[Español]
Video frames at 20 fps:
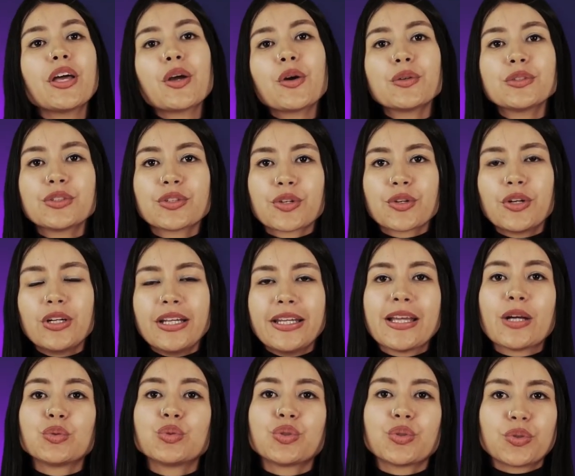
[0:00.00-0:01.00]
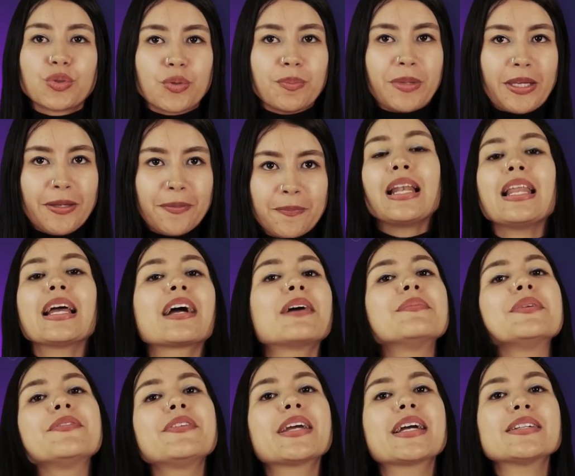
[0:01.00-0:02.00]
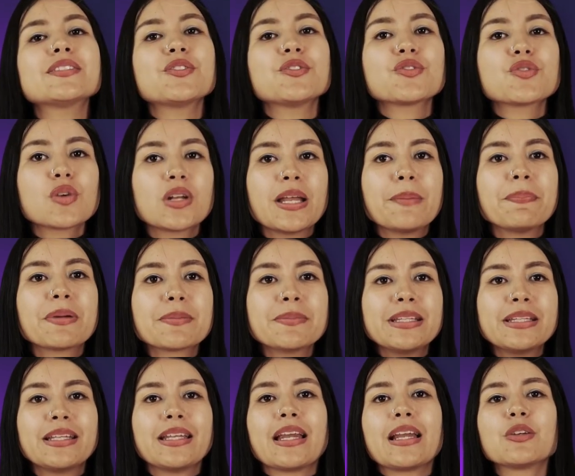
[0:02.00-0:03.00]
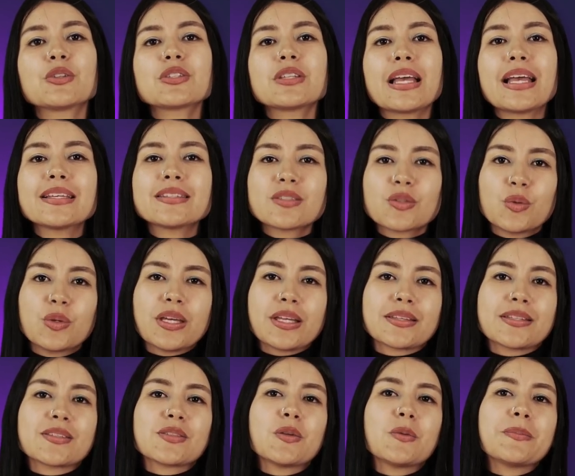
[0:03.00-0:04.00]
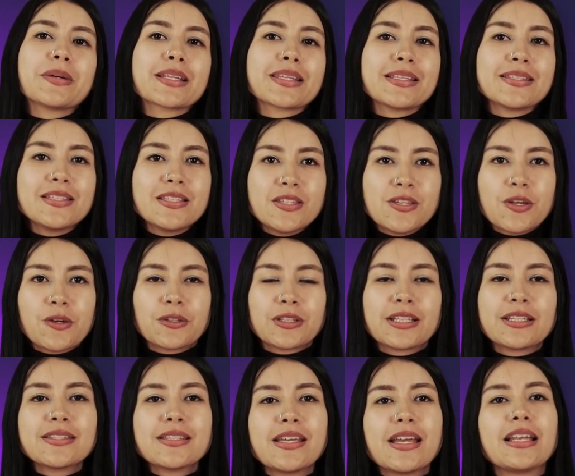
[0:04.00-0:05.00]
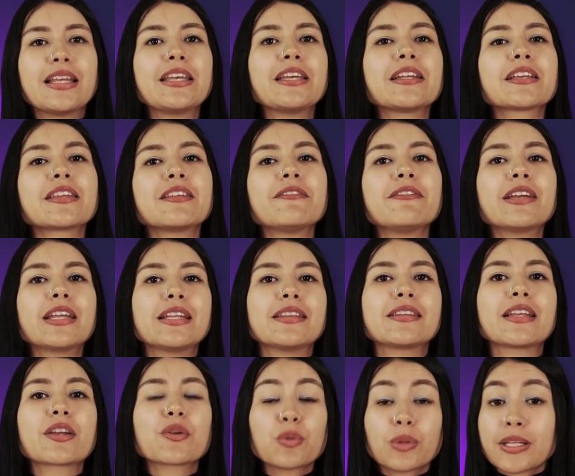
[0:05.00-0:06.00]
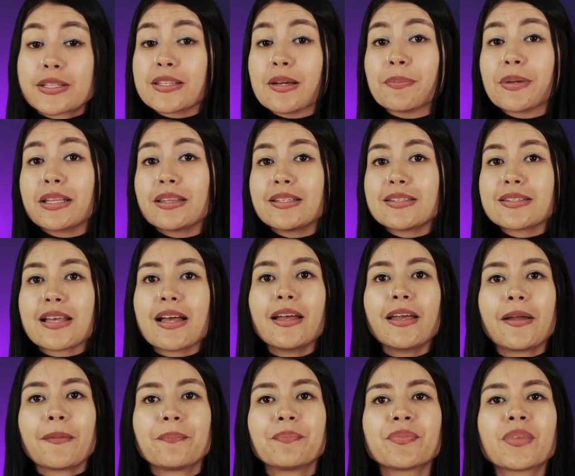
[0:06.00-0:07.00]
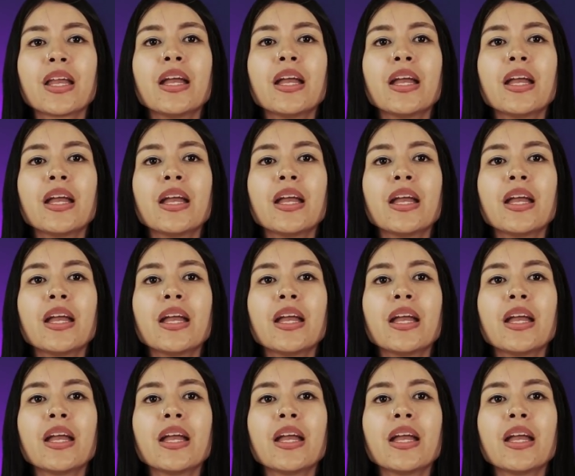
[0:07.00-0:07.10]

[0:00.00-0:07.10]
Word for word: de control y autonomía. La gamificación suele permitir a los estudiantes tomar decisiones y elegir diferentes rutas de aprendizaje,